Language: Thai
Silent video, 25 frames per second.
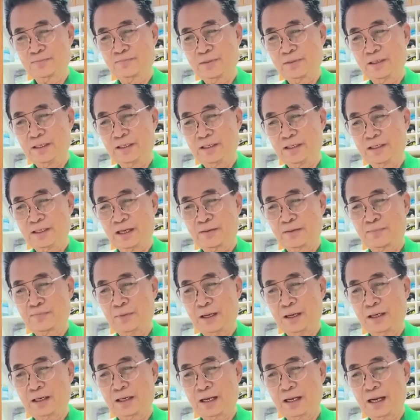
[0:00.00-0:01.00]
หมื่นเจ็ด
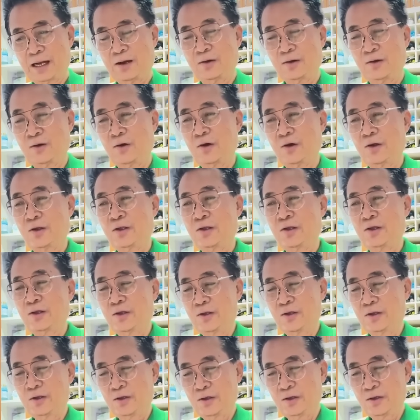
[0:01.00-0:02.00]
พันเก้าร้อย
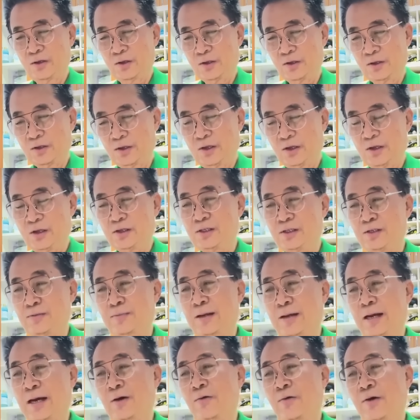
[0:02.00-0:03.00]
ยี่สิบ
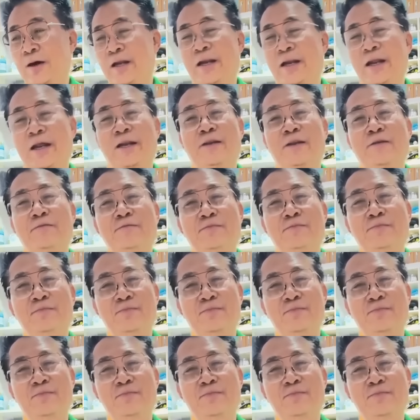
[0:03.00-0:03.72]
เก้าคะแนน